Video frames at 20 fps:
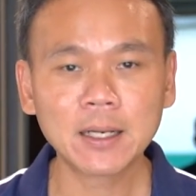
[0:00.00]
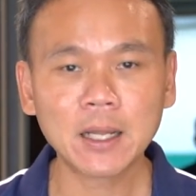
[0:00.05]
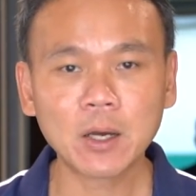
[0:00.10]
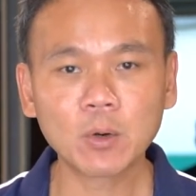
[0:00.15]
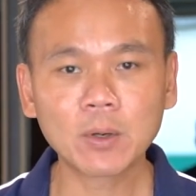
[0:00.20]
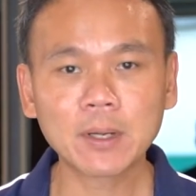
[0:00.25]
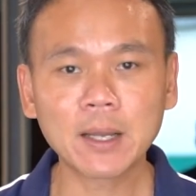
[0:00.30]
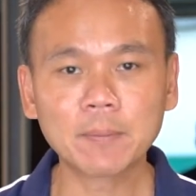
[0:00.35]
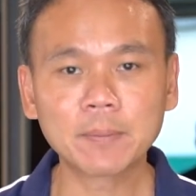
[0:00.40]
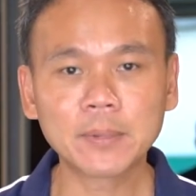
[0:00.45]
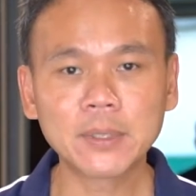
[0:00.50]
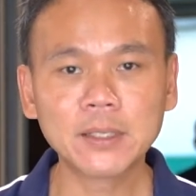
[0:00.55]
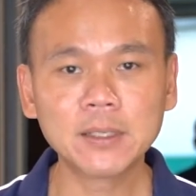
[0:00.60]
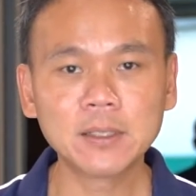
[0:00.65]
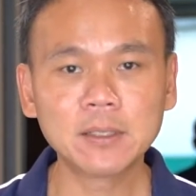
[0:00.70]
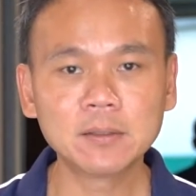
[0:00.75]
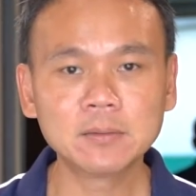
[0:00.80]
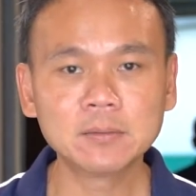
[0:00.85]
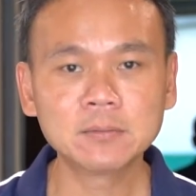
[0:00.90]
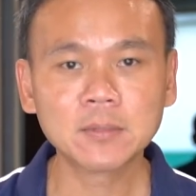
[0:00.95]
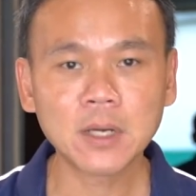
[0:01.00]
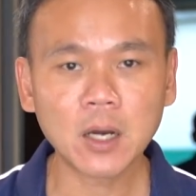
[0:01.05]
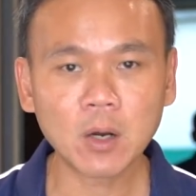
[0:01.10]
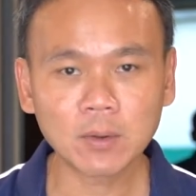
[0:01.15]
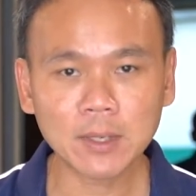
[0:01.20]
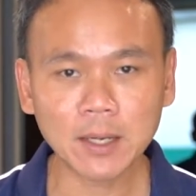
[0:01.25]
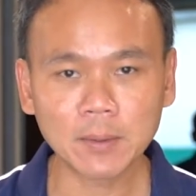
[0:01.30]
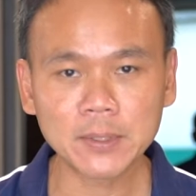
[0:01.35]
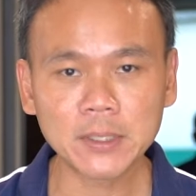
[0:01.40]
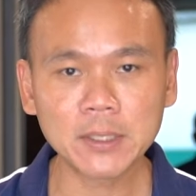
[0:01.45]
เรากลับคืน
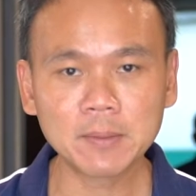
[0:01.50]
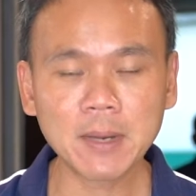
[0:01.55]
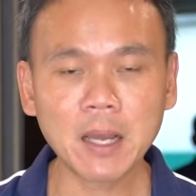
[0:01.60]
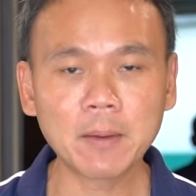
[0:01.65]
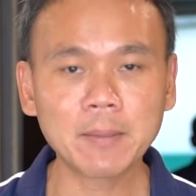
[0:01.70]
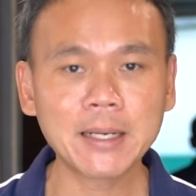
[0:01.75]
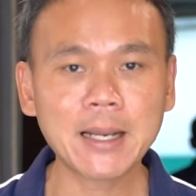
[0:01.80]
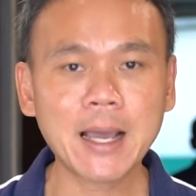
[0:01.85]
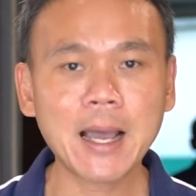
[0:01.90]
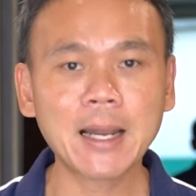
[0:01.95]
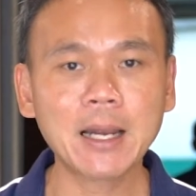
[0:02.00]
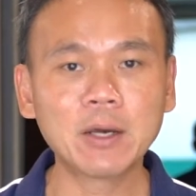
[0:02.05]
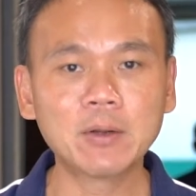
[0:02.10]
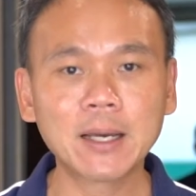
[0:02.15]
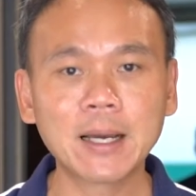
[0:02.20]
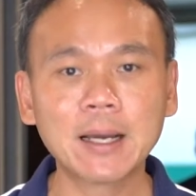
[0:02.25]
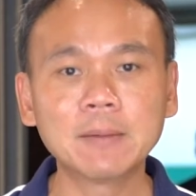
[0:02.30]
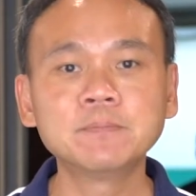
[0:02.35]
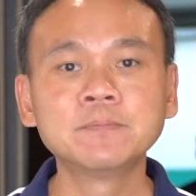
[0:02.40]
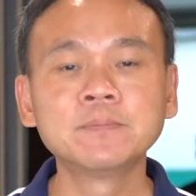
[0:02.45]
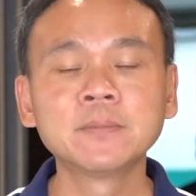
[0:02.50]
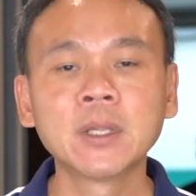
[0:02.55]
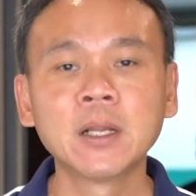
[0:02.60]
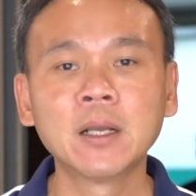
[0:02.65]
เอากลับคืนมาไม่ได้แล้วนะครับ